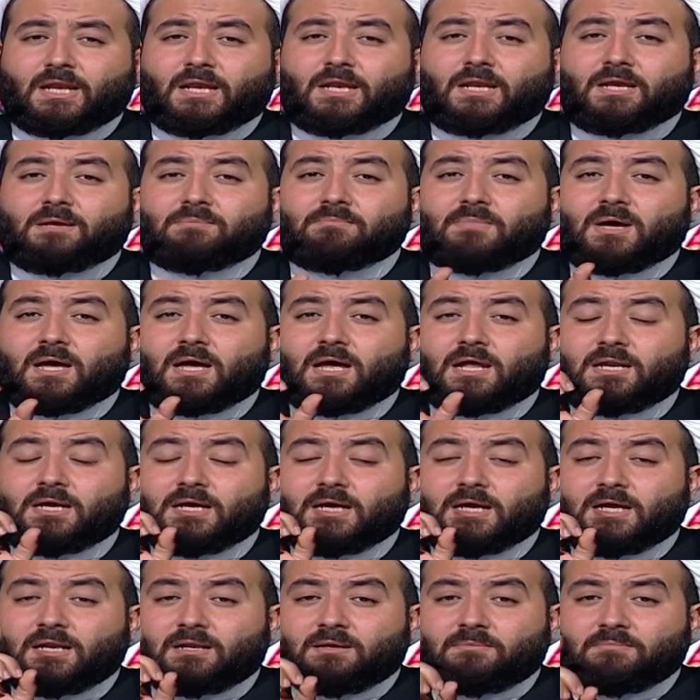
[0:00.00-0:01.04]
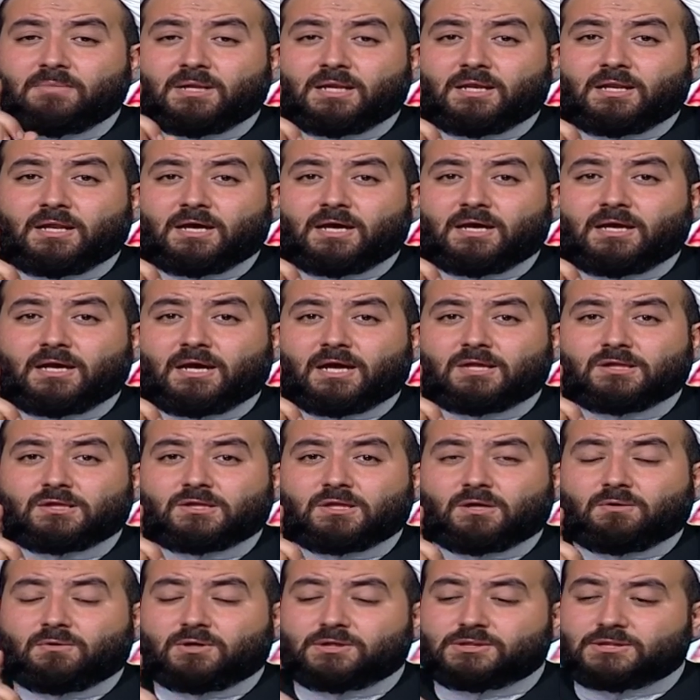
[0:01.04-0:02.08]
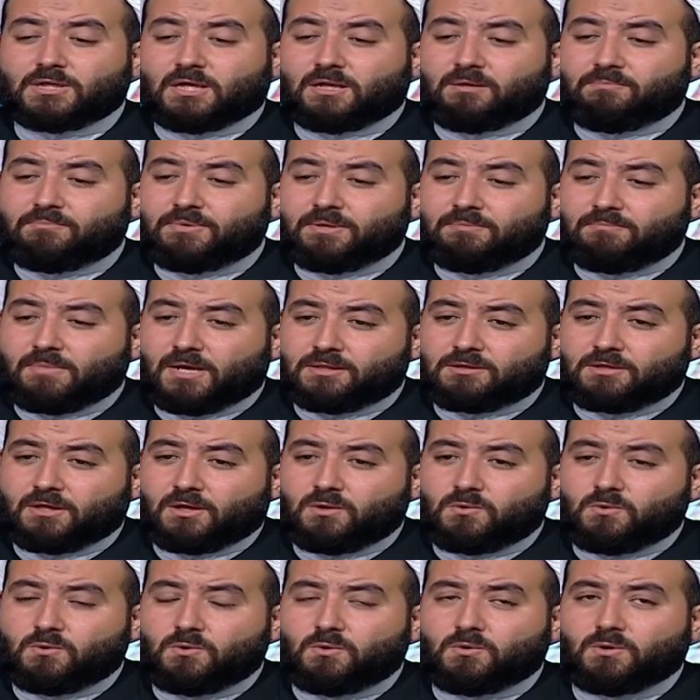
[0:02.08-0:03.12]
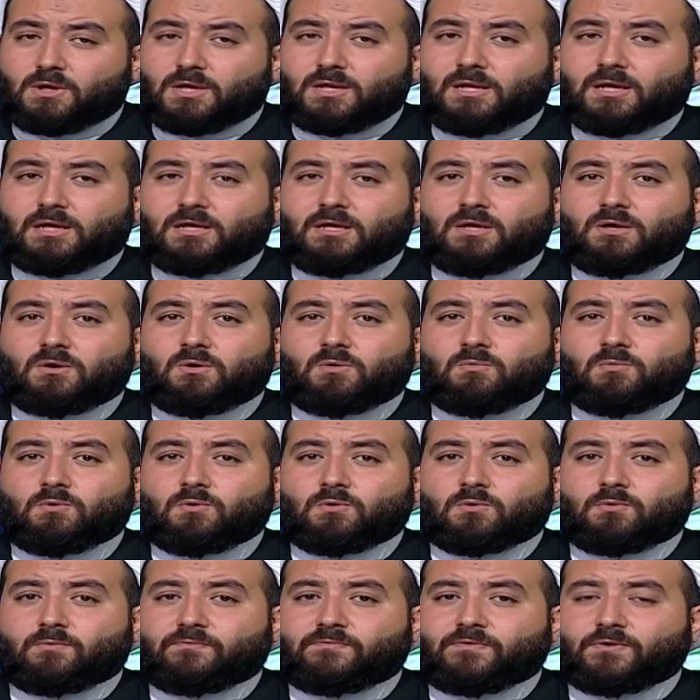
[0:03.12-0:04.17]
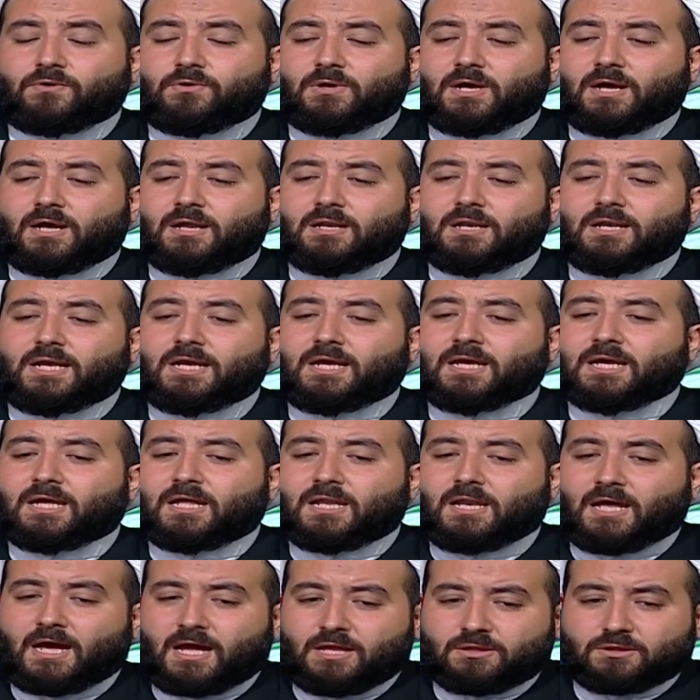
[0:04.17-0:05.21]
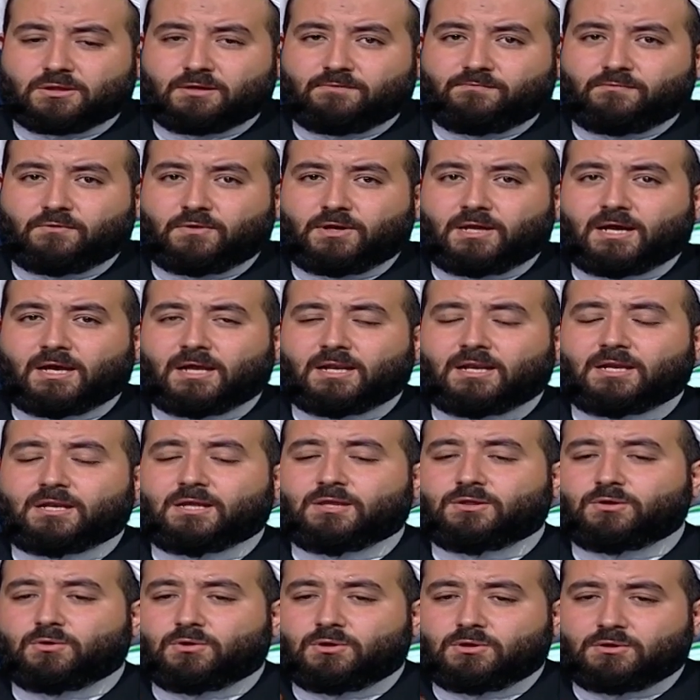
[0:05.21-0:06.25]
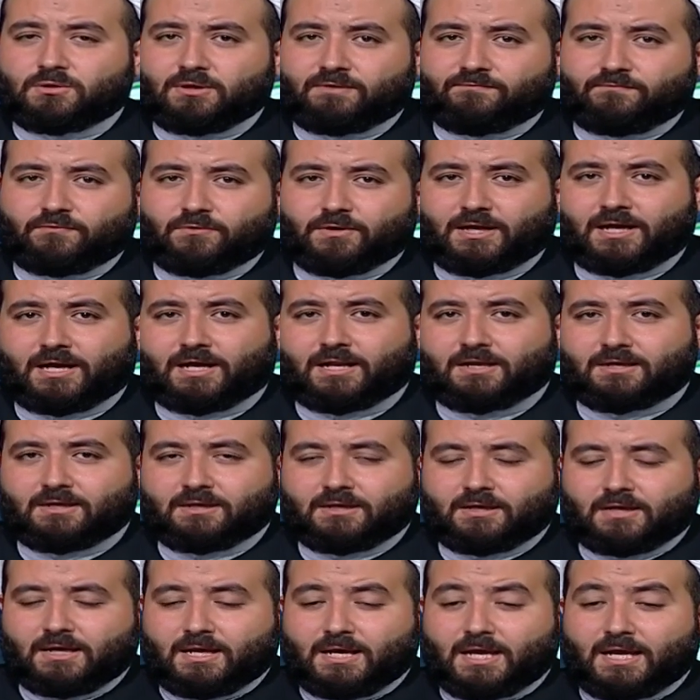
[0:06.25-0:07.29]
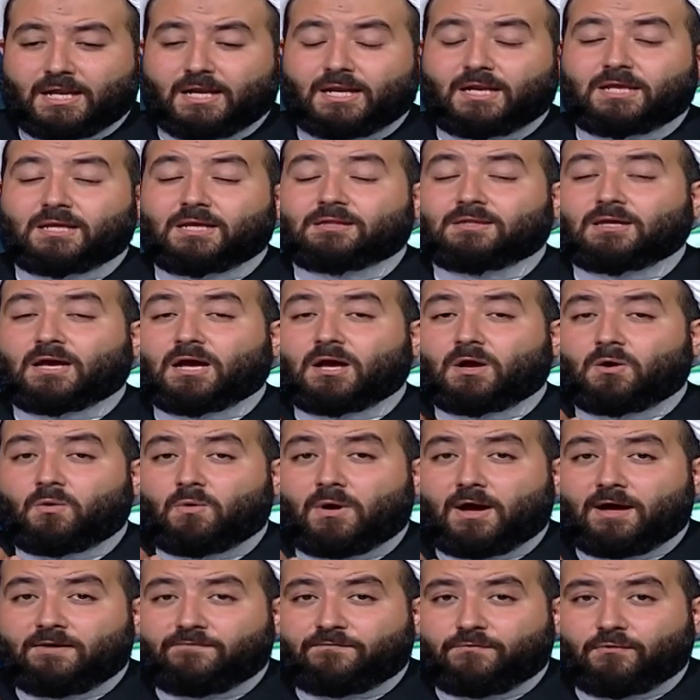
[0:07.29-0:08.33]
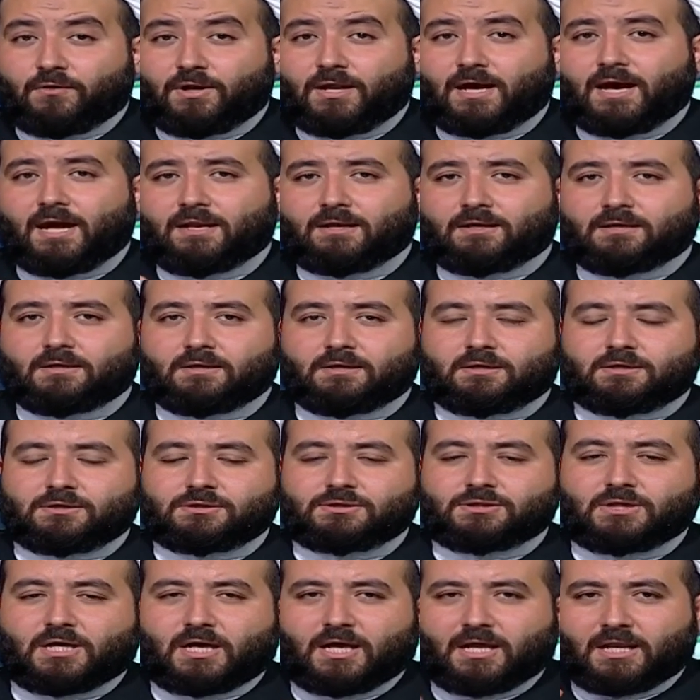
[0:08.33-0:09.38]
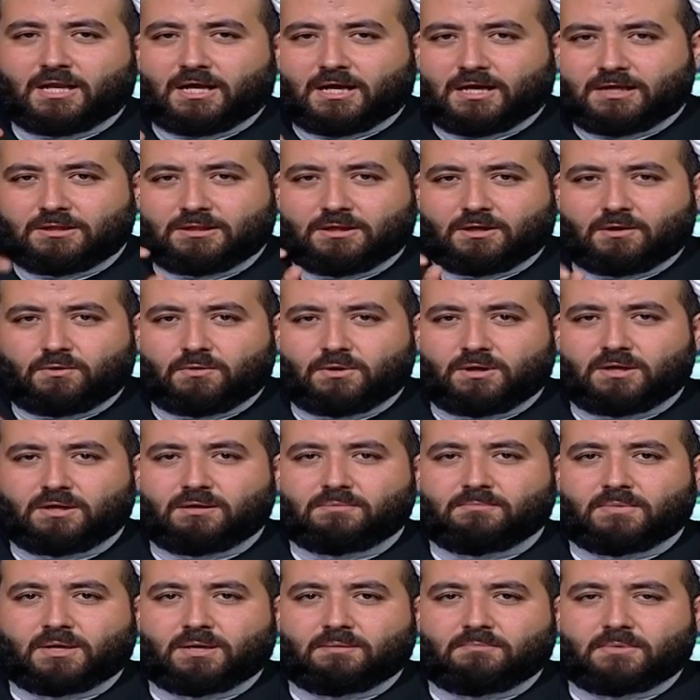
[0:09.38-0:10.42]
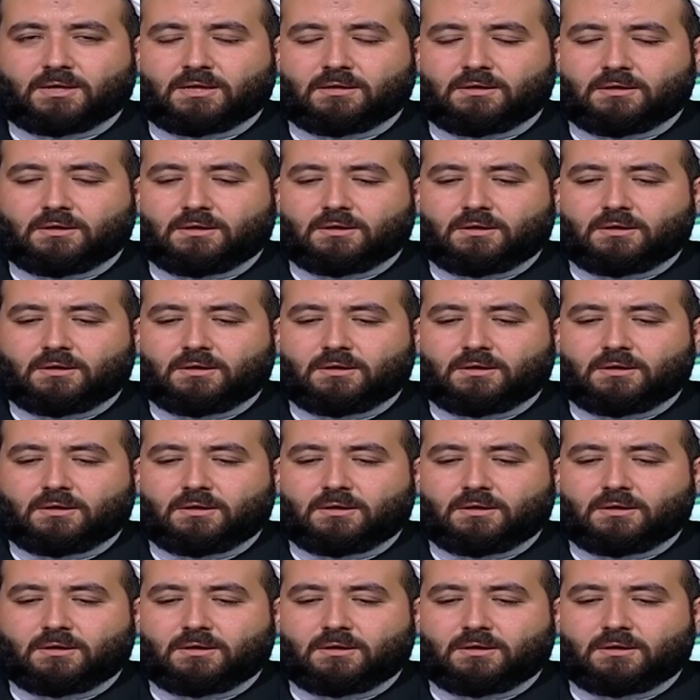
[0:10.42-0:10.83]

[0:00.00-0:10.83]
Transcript: لما لعلم الله عز وجل بما تؤول إليه أمور فلان لإخلاص فلان لزهد فلان لتقوى فلان جعل عنده الإمامة